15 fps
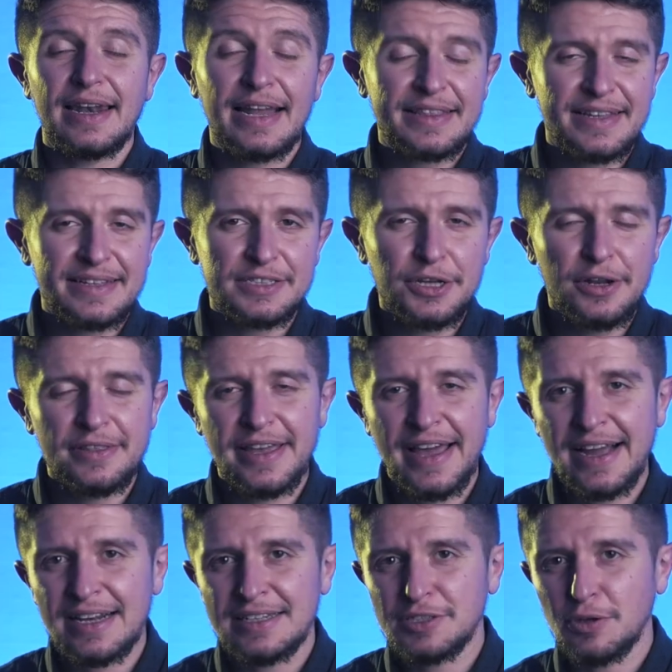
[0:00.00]
L'attenzione di
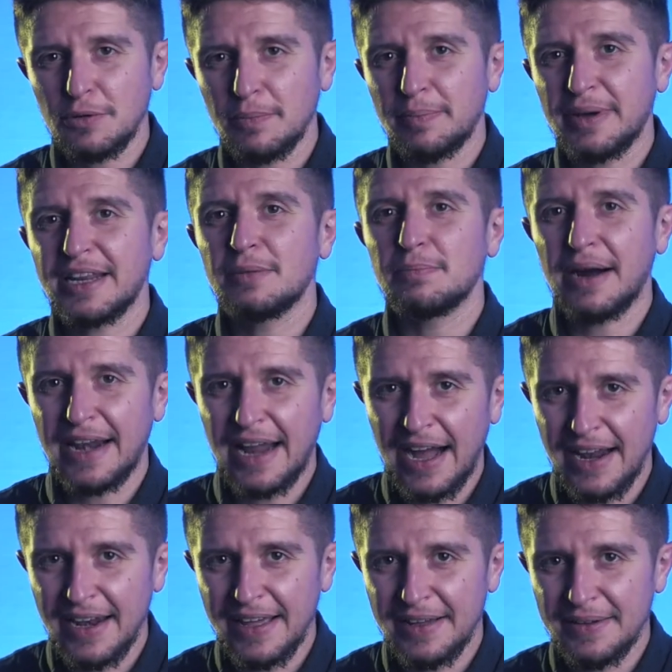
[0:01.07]
Eggleston per il
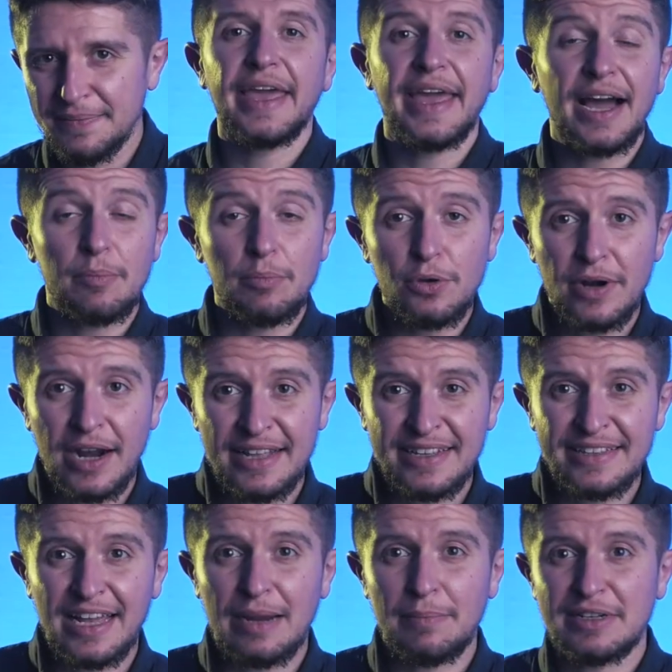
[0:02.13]
banale è abbiurata
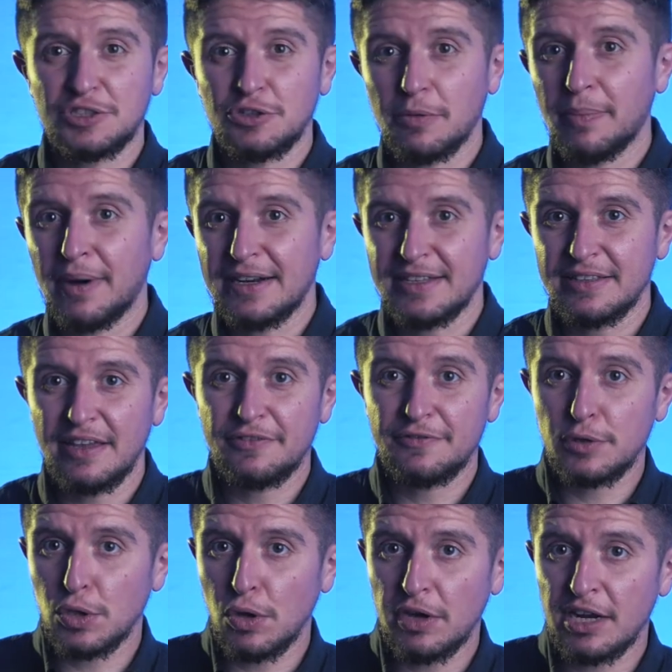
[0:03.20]
dalla maggior parte dei
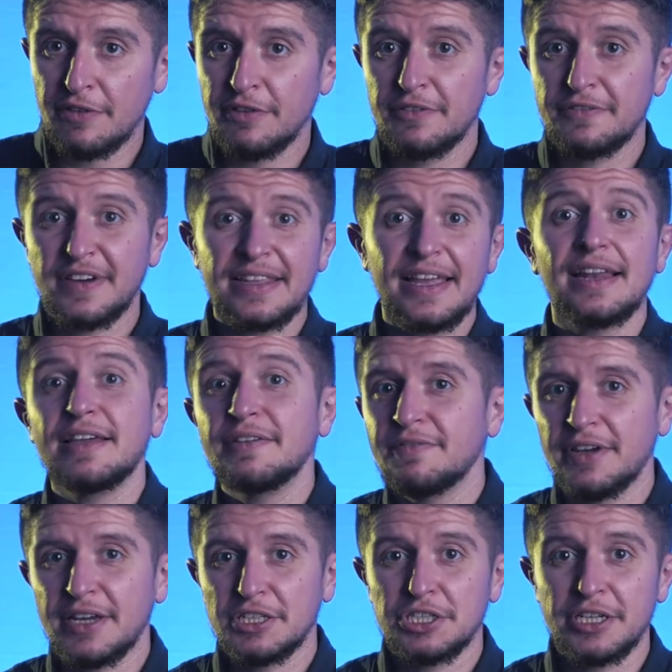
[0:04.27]
fotografi fedeli
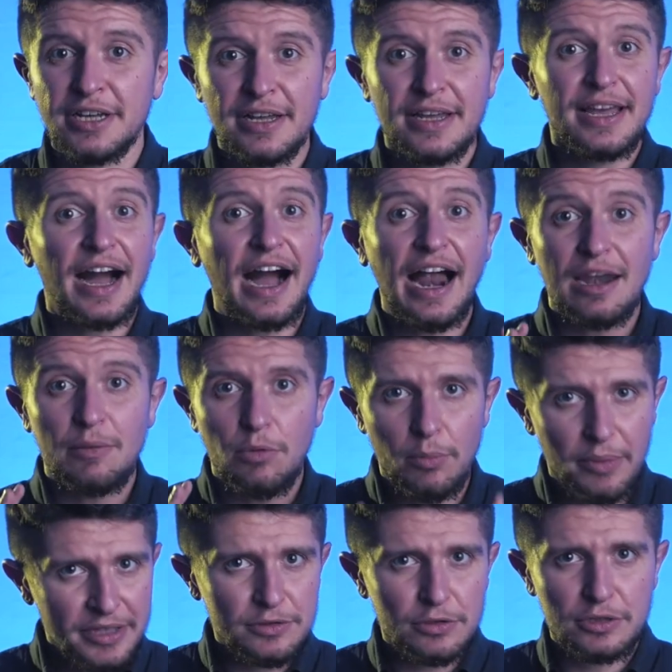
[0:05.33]
invece al
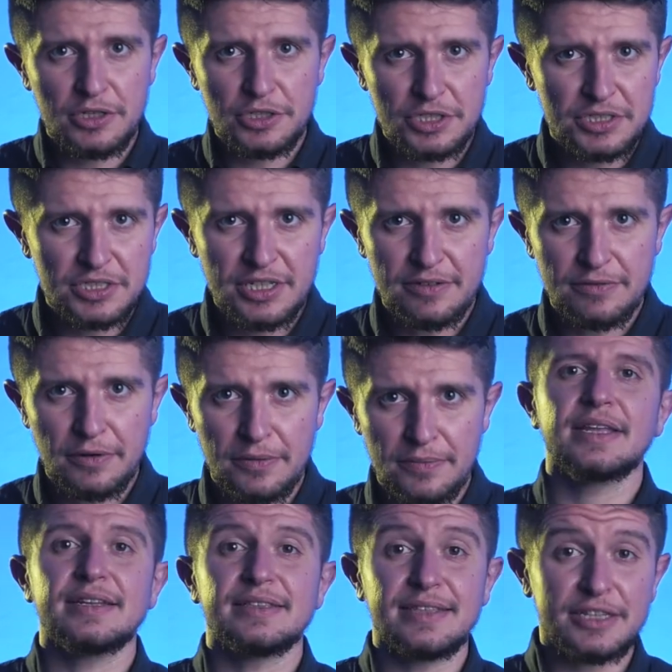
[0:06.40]
momento decisivo,
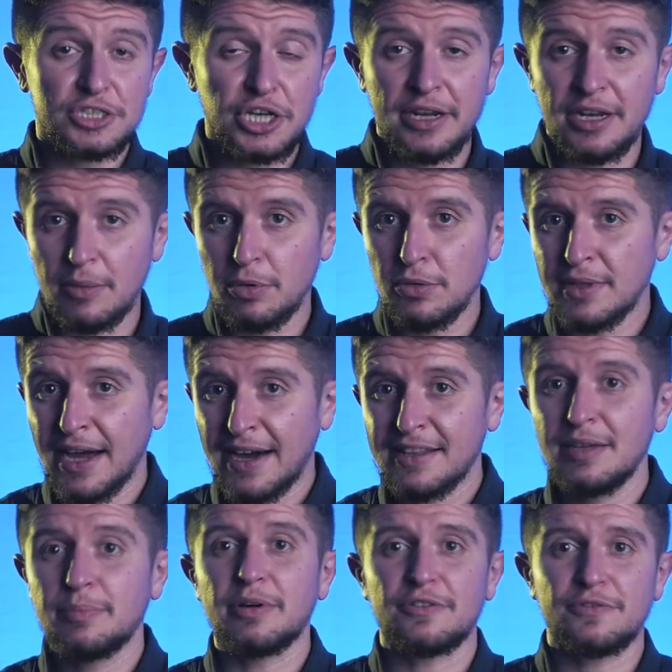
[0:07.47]
Decenni più
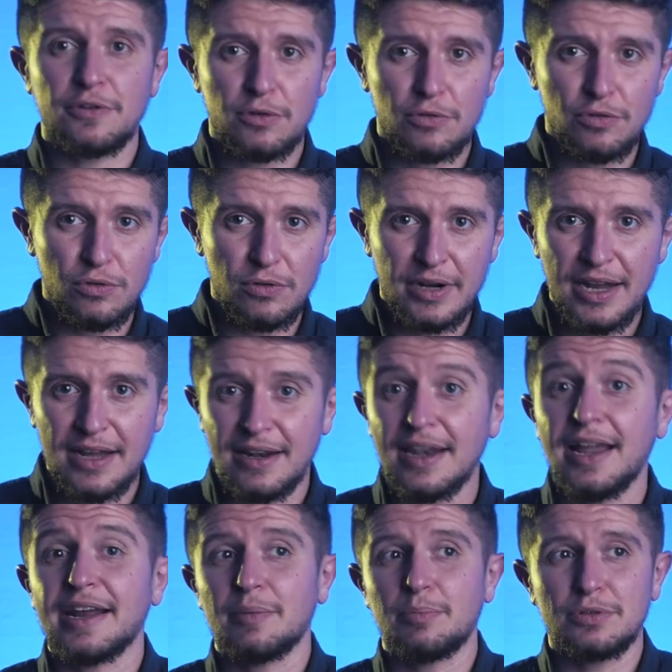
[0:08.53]
tardi, per fortuna,
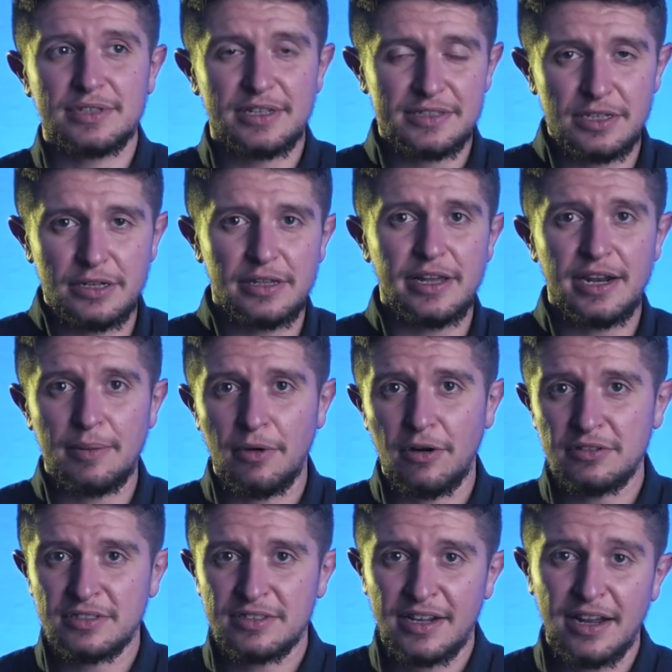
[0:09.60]
la reputazione della
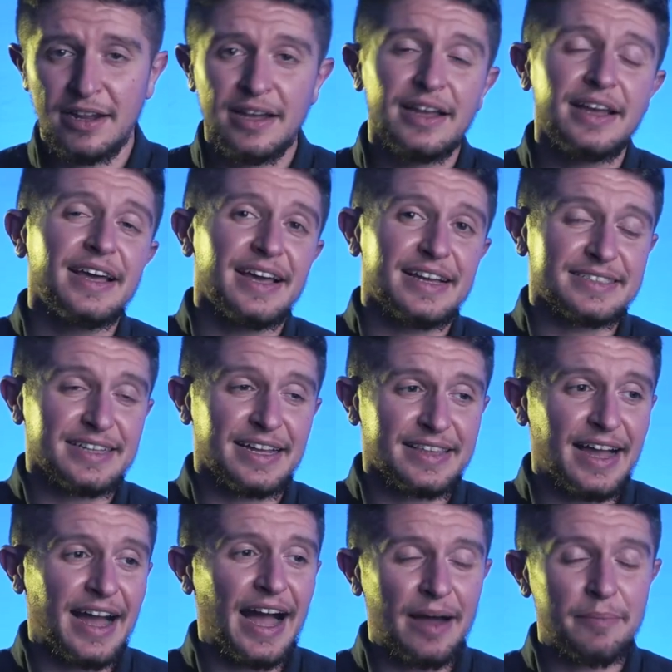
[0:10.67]
mostra è
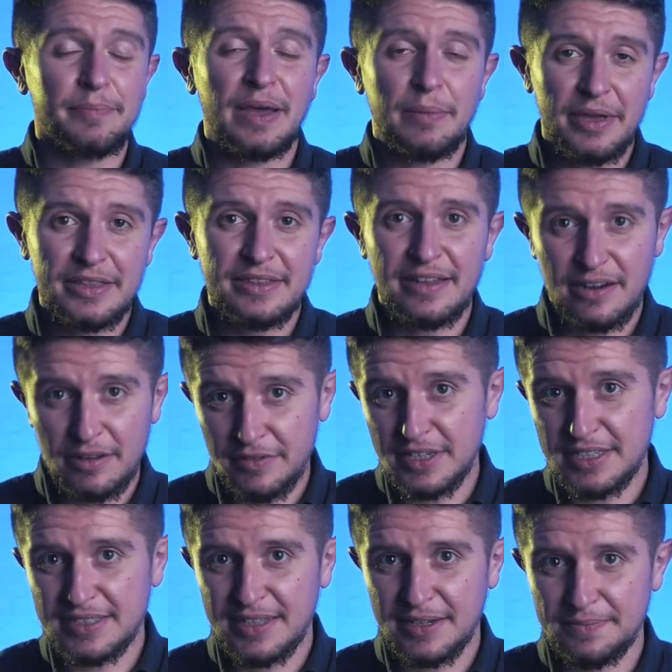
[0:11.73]
stata ampiamente
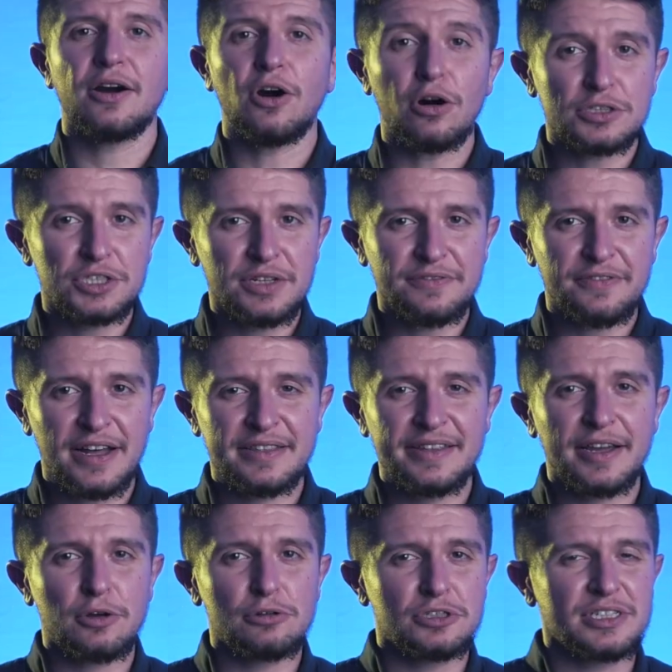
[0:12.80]
rivista. Oggi infatti
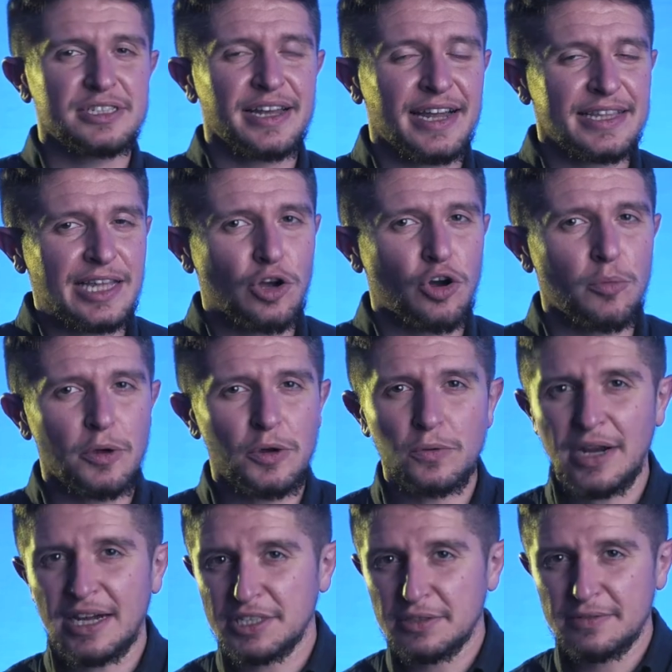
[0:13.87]
è considerata come
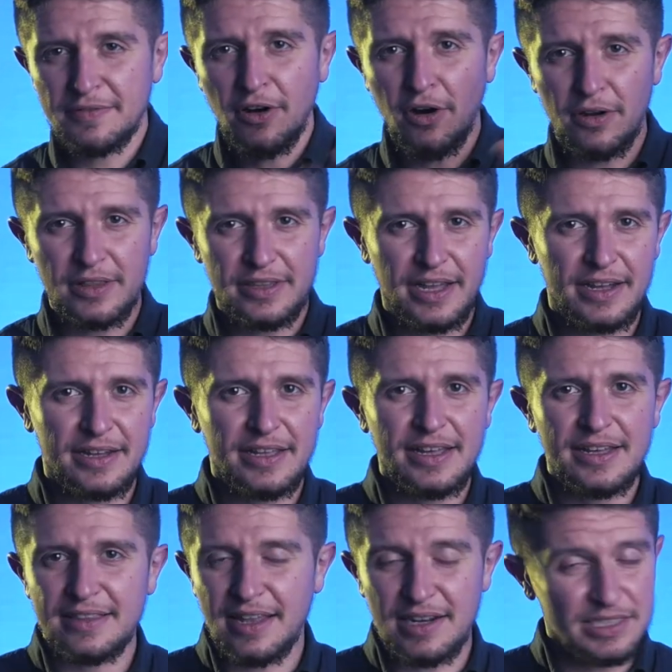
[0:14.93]
una svolta
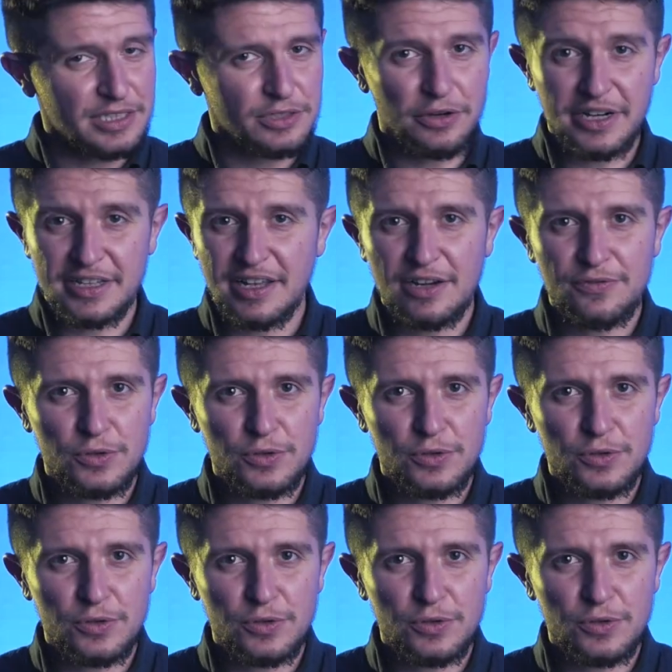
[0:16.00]
nella storia della